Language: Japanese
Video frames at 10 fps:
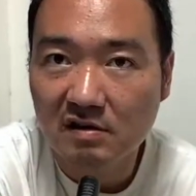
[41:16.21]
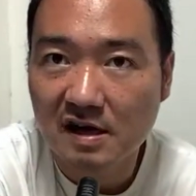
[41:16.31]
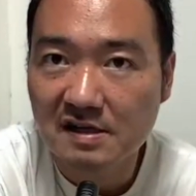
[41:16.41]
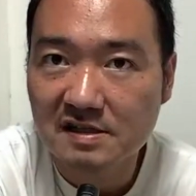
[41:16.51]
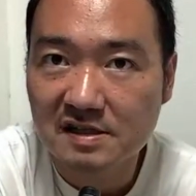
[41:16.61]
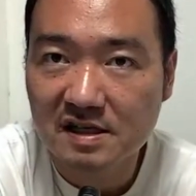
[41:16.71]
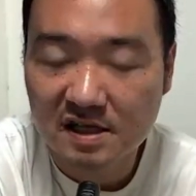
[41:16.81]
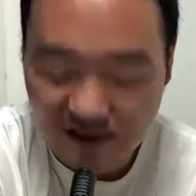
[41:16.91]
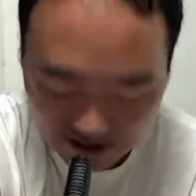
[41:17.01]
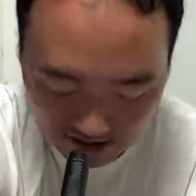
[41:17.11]
改
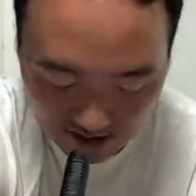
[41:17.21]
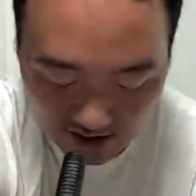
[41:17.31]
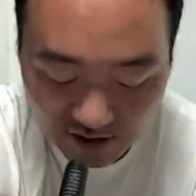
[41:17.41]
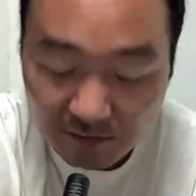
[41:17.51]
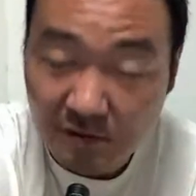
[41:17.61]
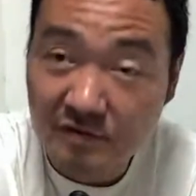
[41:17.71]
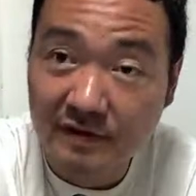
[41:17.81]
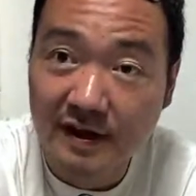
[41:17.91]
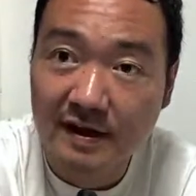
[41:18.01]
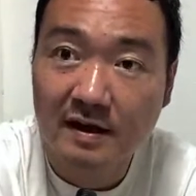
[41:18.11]
正の問
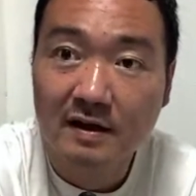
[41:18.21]
題、